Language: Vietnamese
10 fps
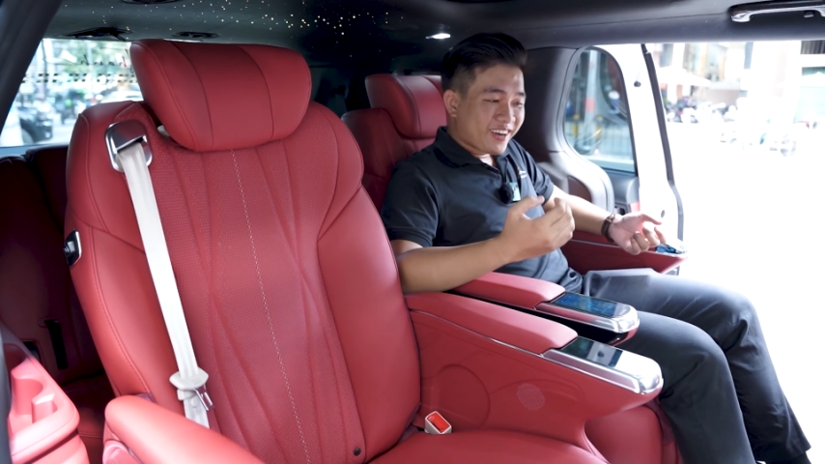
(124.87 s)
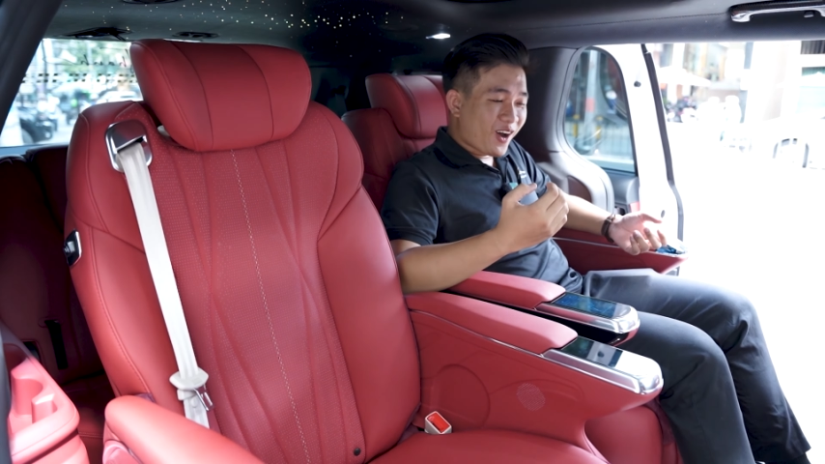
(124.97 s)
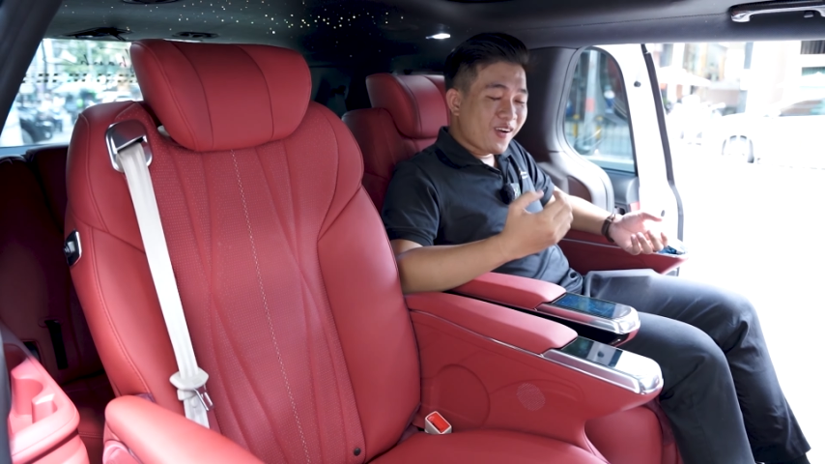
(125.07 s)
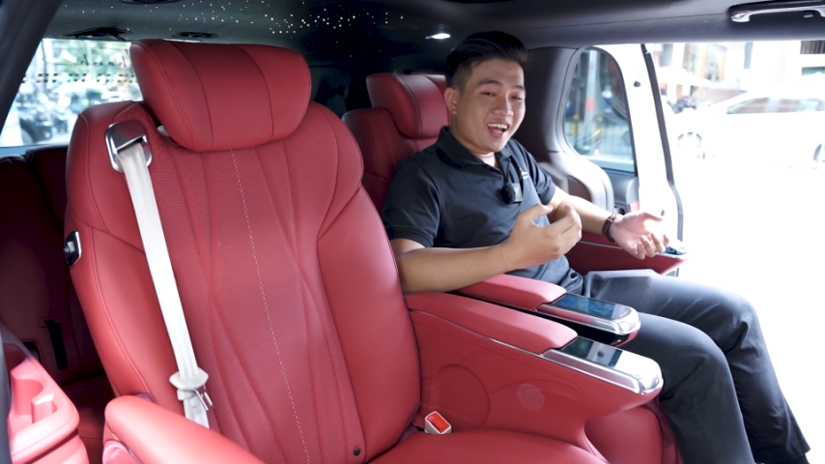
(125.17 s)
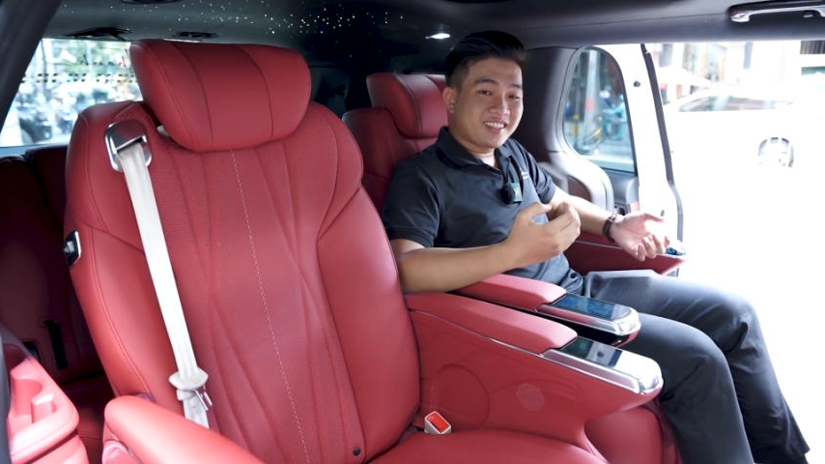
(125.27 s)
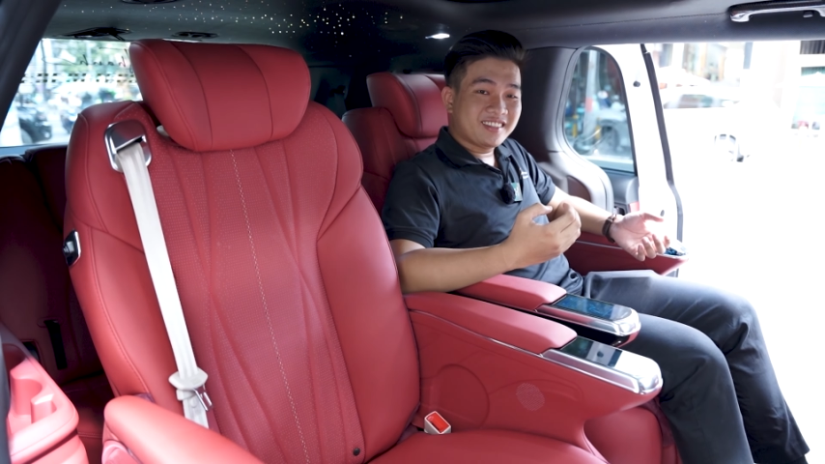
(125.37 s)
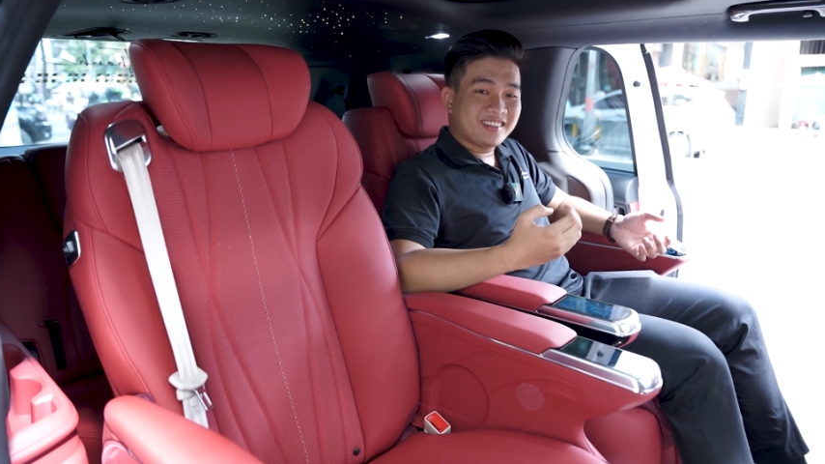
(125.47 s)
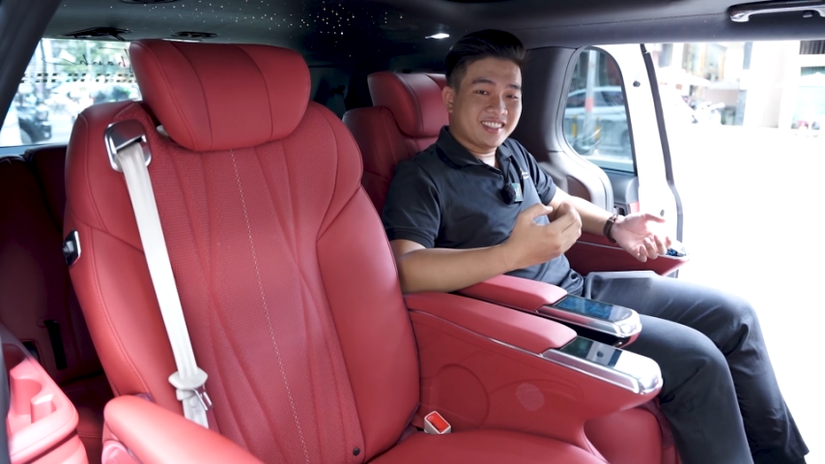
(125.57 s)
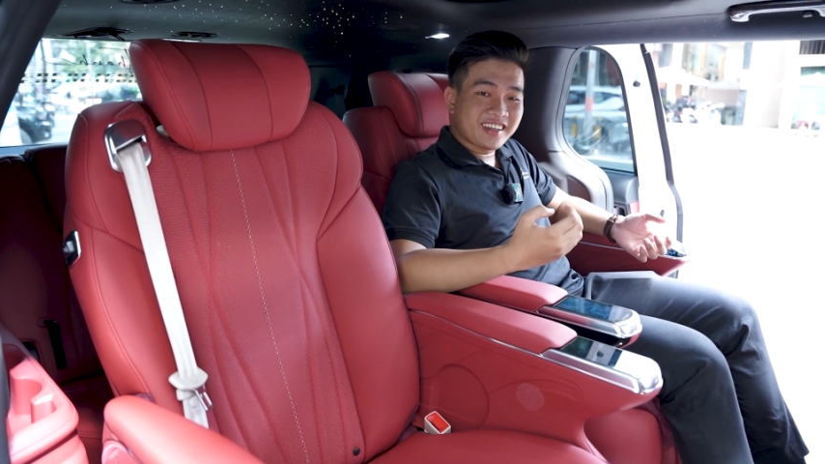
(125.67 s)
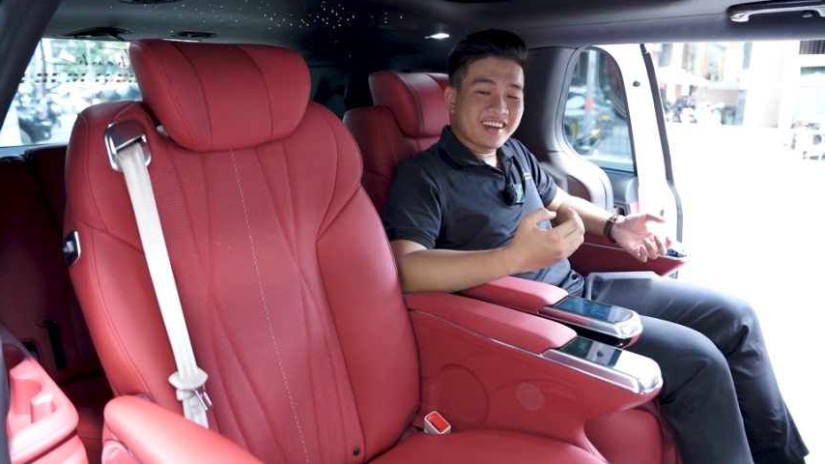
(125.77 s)
đó là
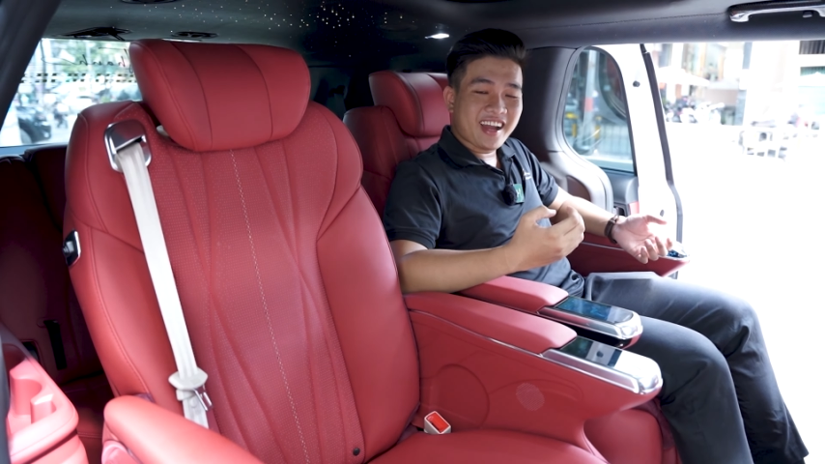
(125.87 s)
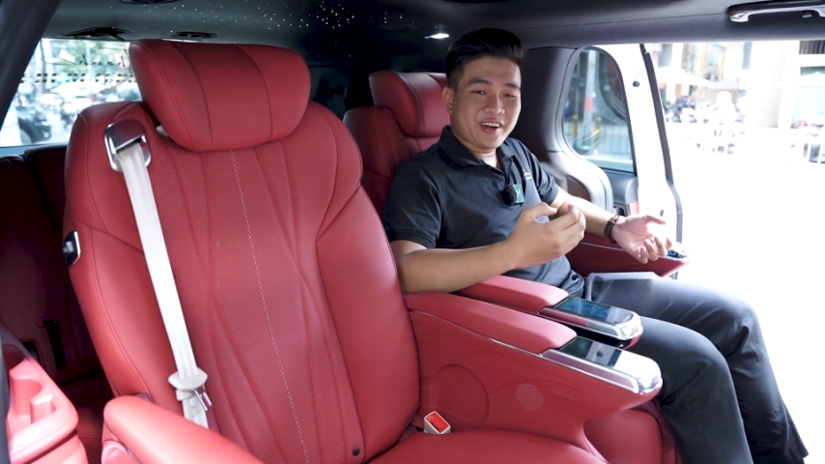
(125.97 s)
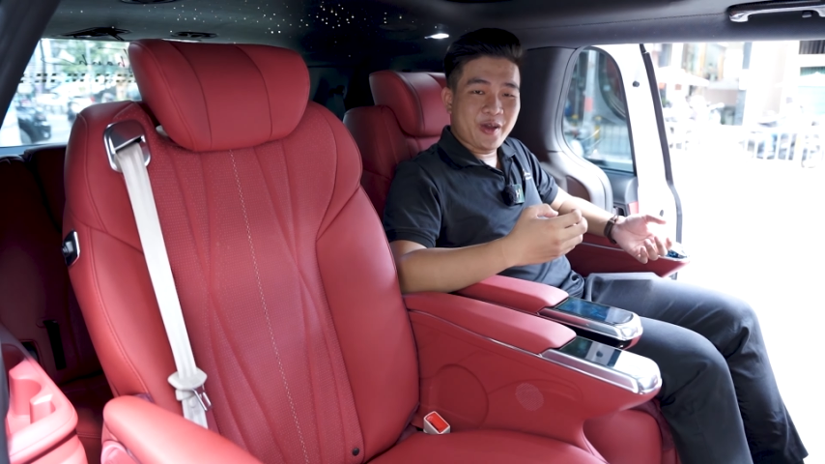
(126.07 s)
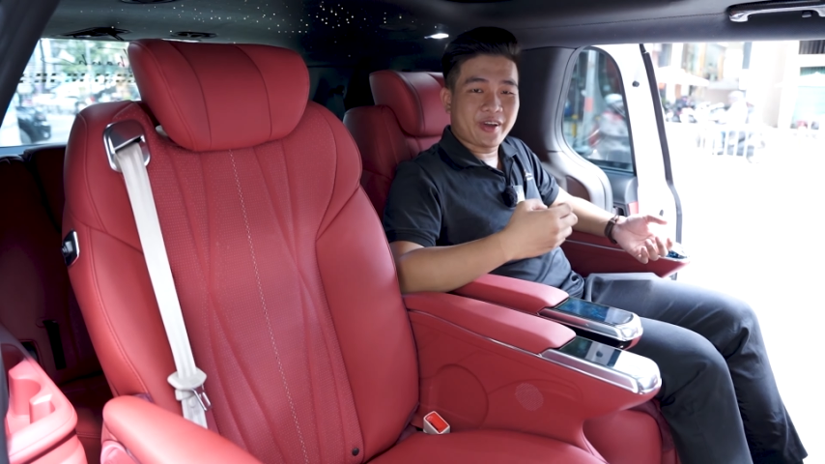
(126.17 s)
chức năng điều